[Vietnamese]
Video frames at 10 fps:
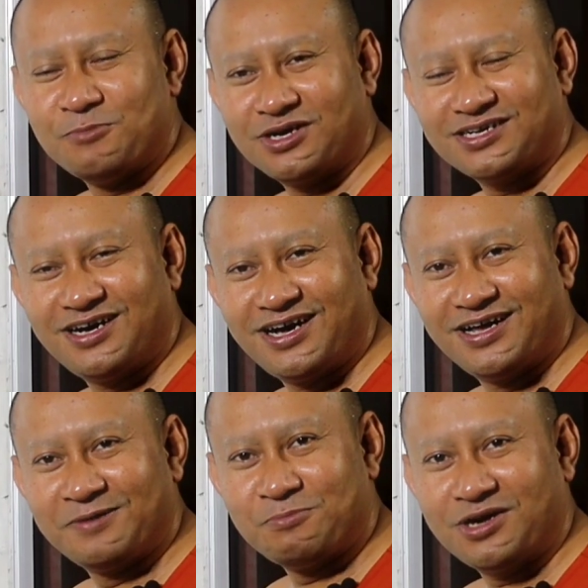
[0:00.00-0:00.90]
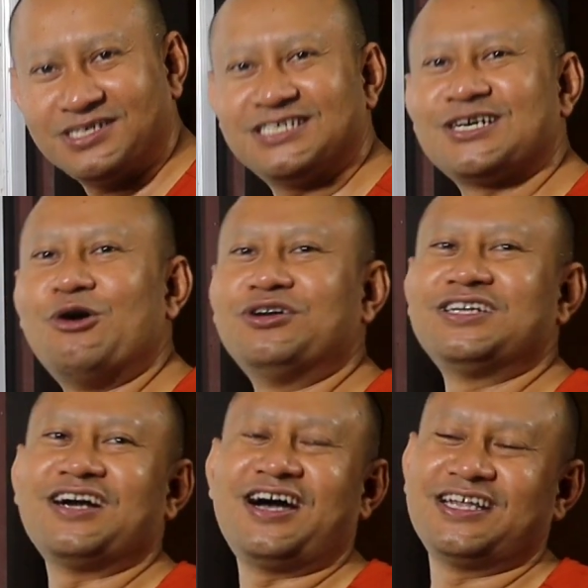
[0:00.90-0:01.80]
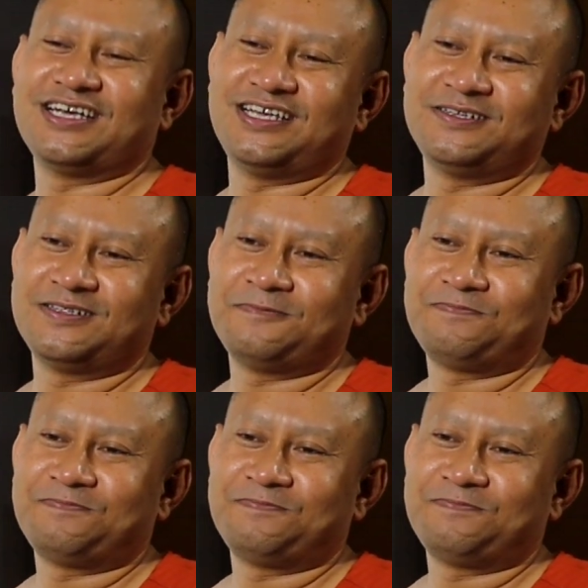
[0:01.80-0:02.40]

bật cờ bật cái con từng o từng ngày